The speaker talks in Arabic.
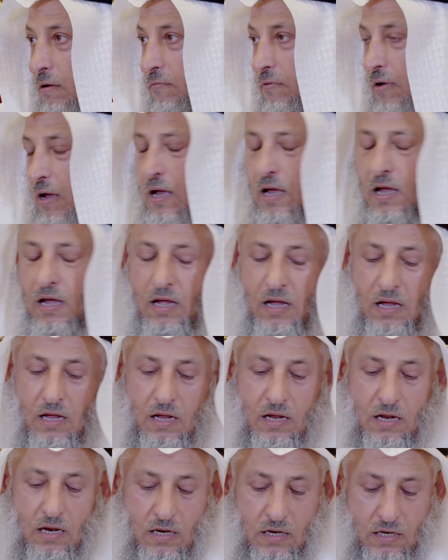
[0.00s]

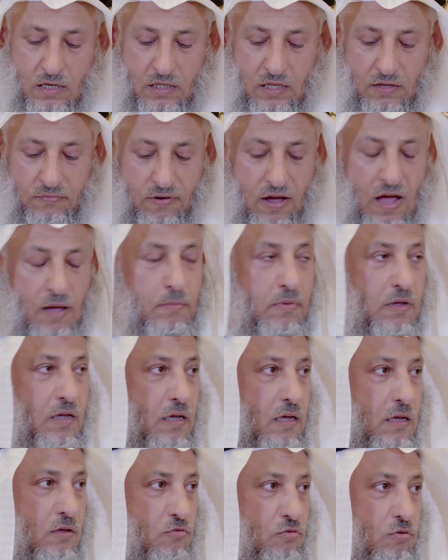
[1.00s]
فالاكتفاء
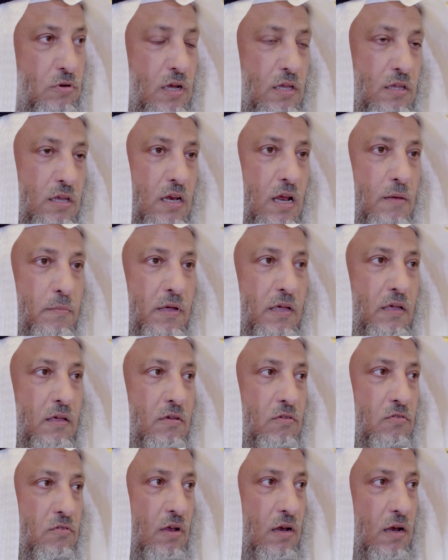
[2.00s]
بسنة النبي
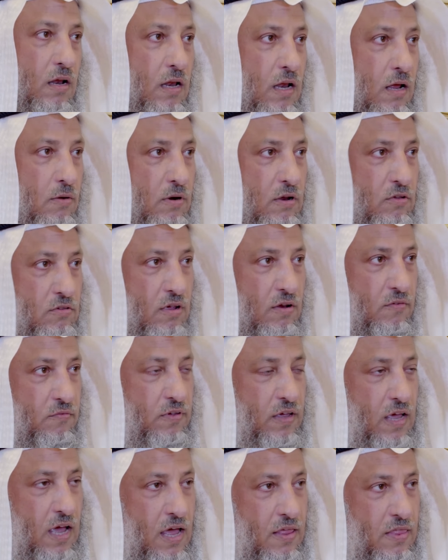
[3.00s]
صلى الله عليه وسلم
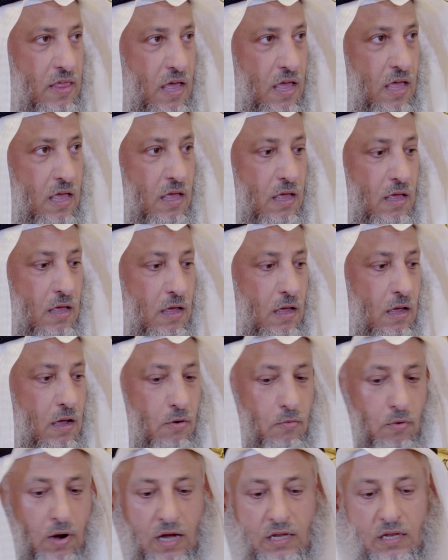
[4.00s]
في هذا
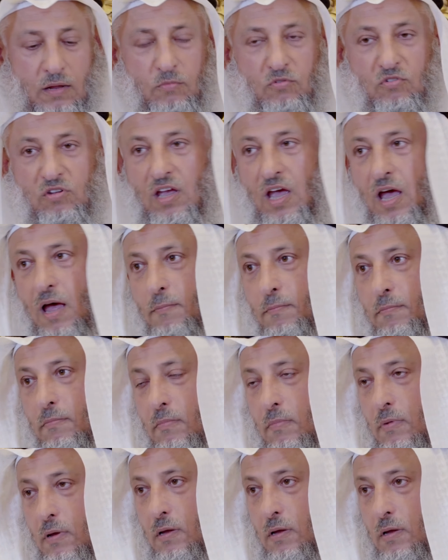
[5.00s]
وعدم صيام